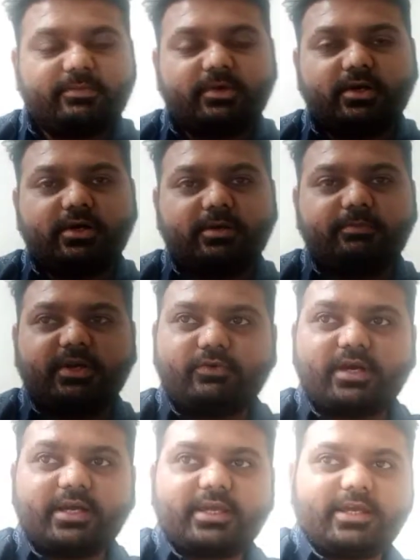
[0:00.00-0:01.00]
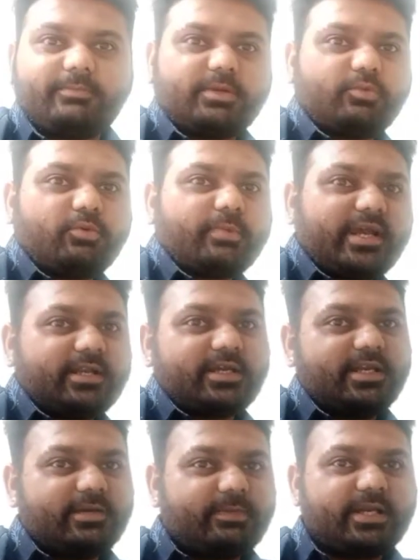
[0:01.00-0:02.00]
बनवा के अपने मोबाइल के
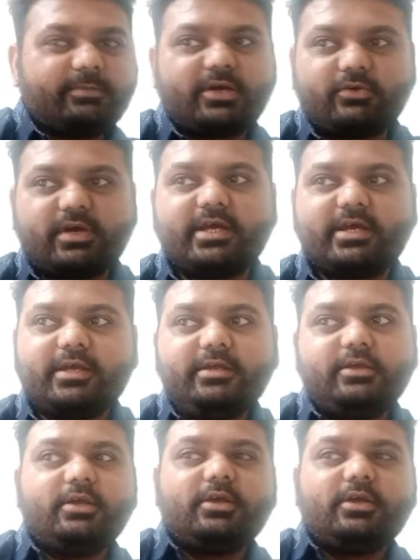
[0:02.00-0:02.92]
लिए मैंने मंगवाया है